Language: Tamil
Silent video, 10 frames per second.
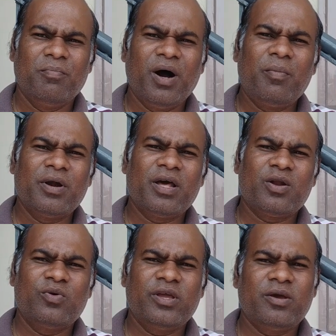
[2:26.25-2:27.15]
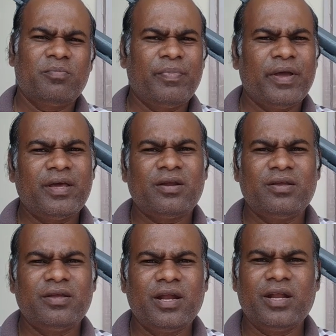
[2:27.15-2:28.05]
மாமனாருடைய பெயர்
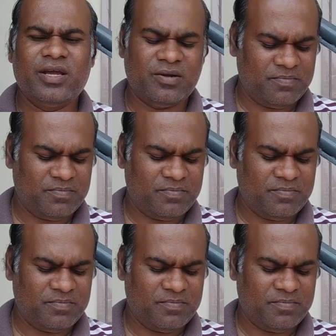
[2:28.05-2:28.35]
என்ன